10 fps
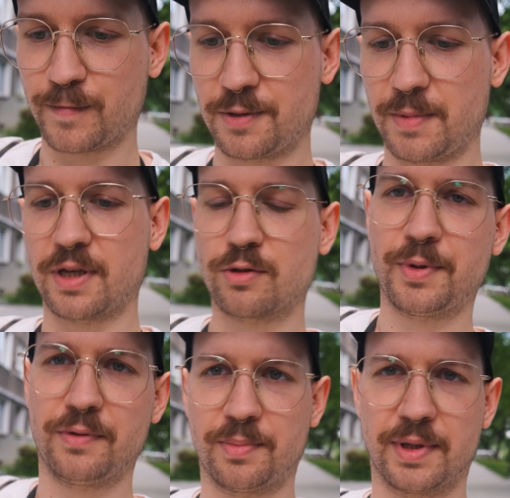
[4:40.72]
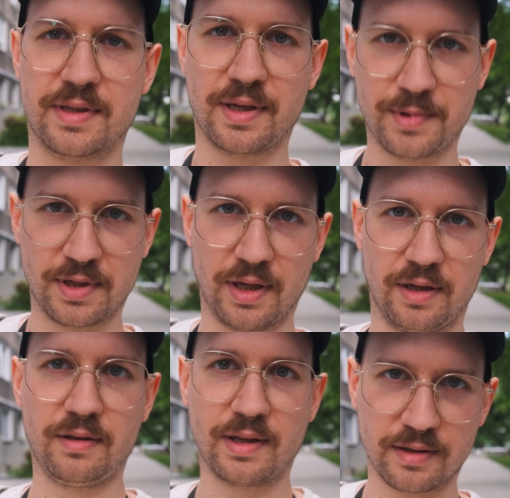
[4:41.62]
zmienia zupełnie percepcję
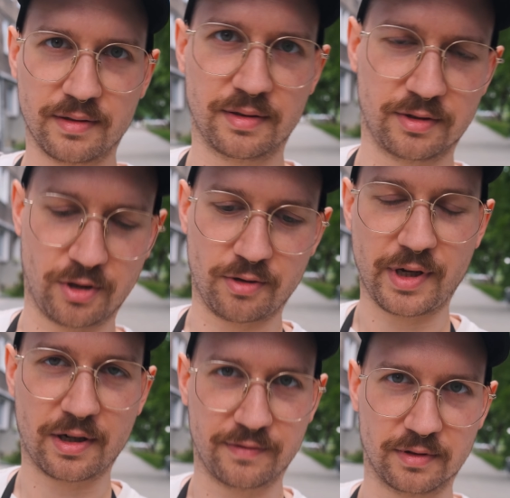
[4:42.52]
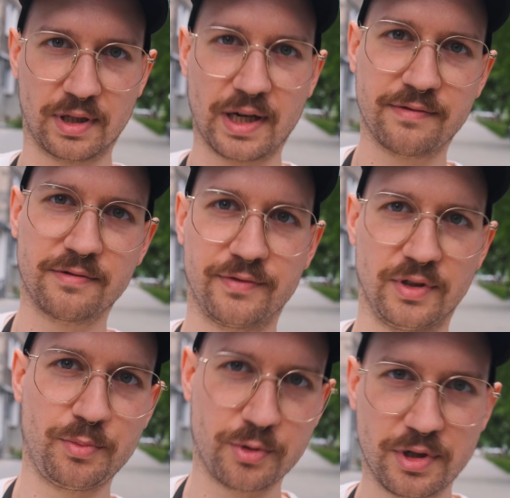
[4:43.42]
i naszą jako
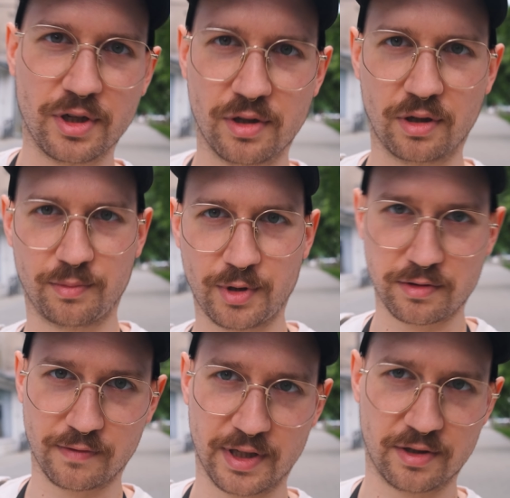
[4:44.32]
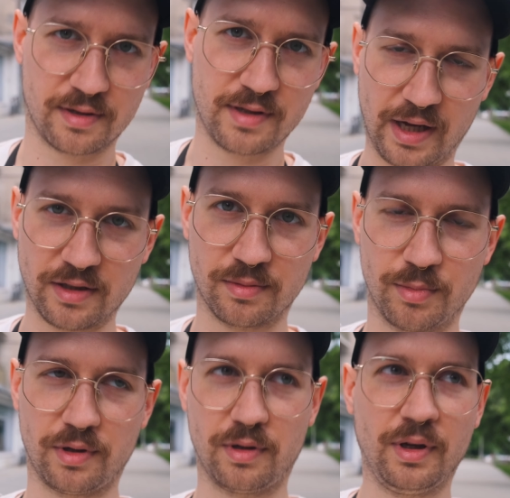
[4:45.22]
fotografów i późniejszych odbiorców naszych zdjęć,
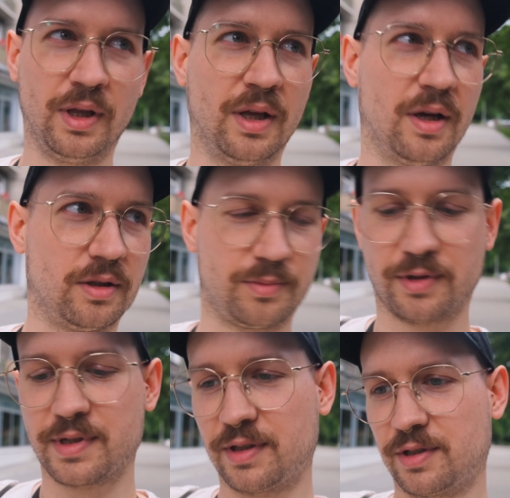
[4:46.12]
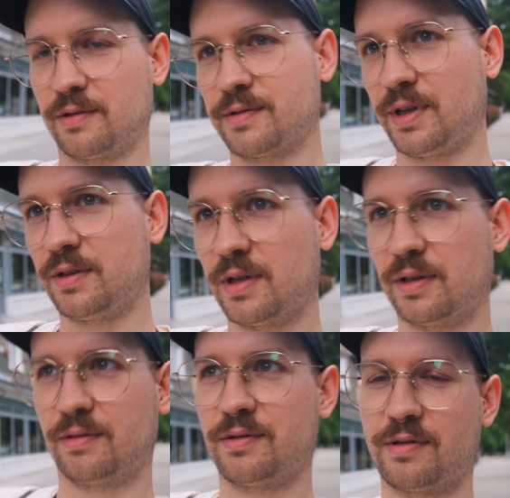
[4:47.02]
bo odbiorca naszego
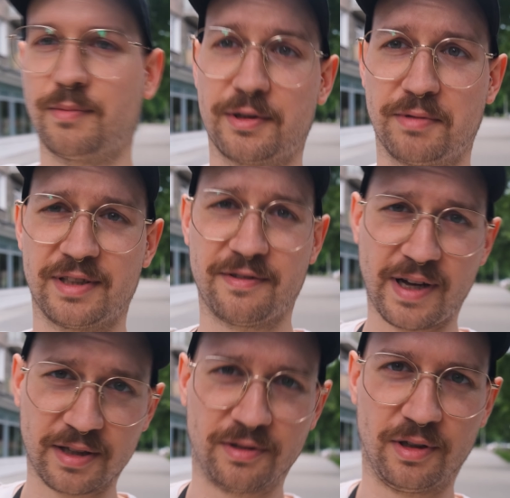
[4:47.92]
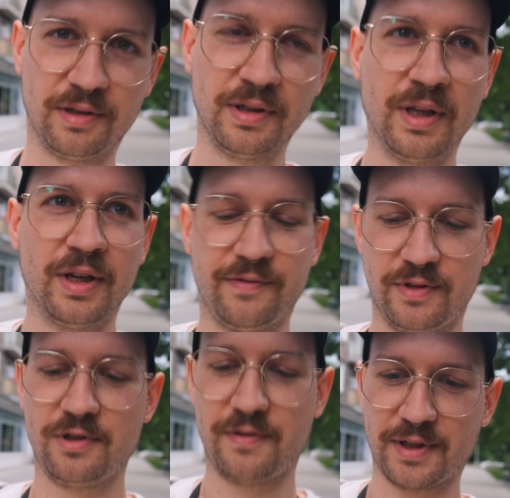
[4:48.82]
zdjęcia to jest osoba, która de facto
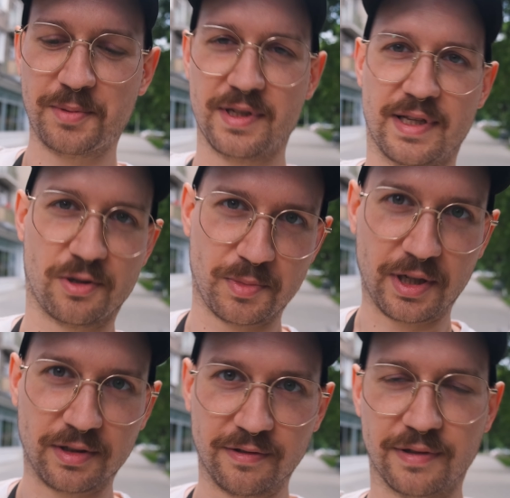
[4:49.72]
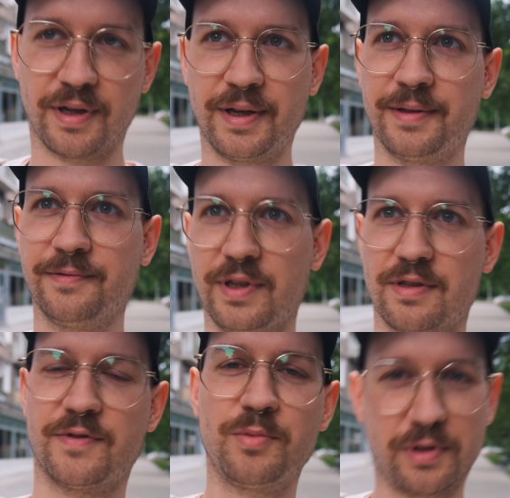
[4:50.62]
widzi świat przez nasz obiektyw.
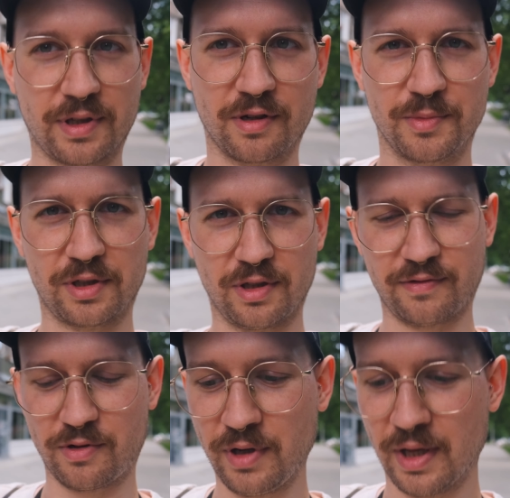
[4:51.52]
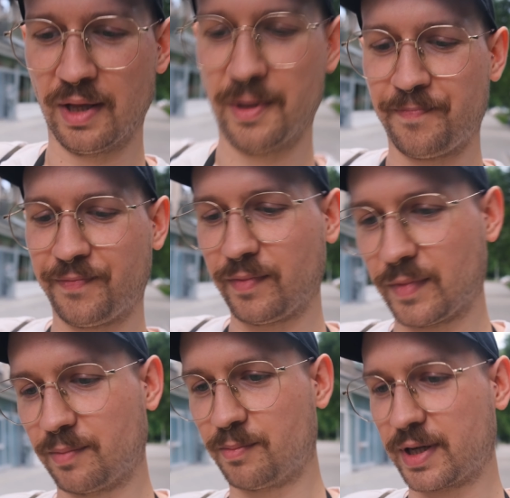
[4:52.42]
Więc wybór tego obiektywu
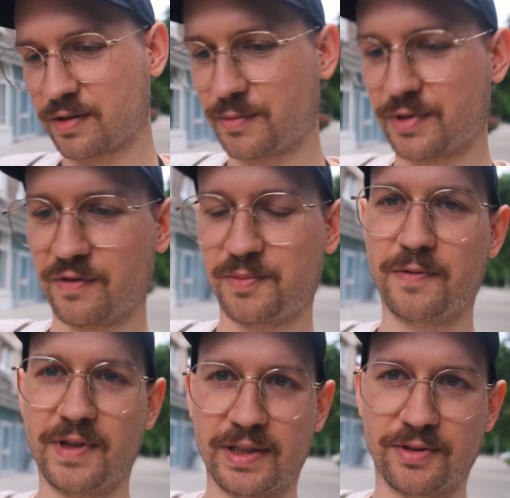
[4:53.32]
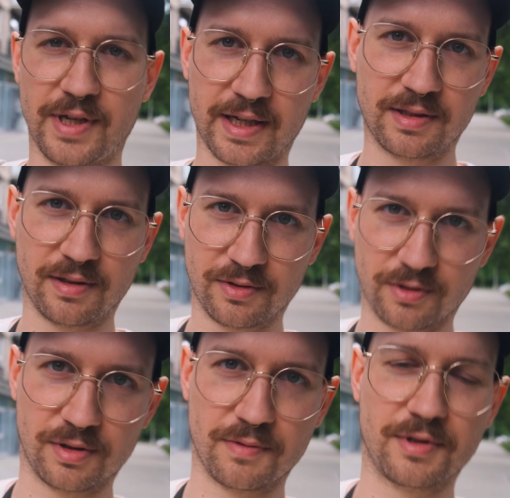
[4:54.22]
mm, bardzo mocno wpływa na to, jak ten
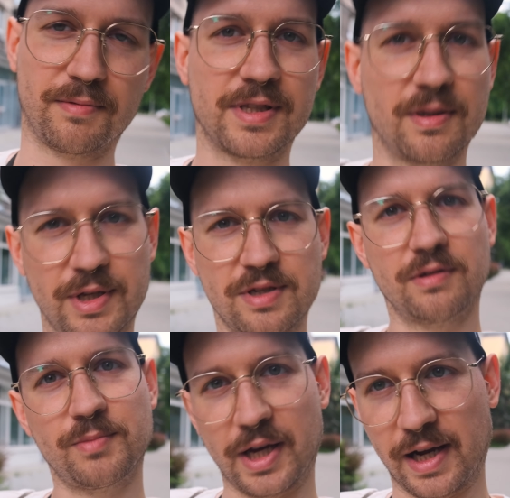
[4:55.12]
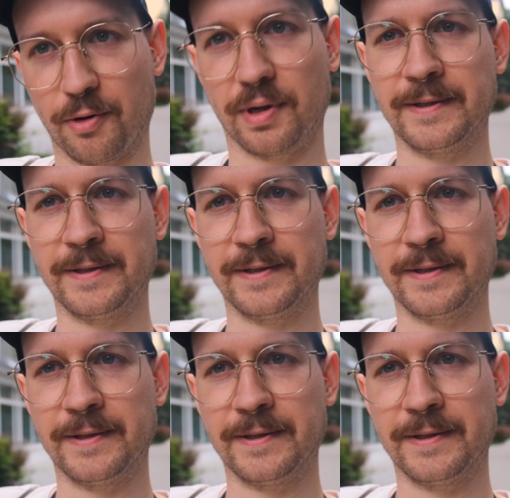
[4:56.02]
ktoś tę sytuację będzie odbierał.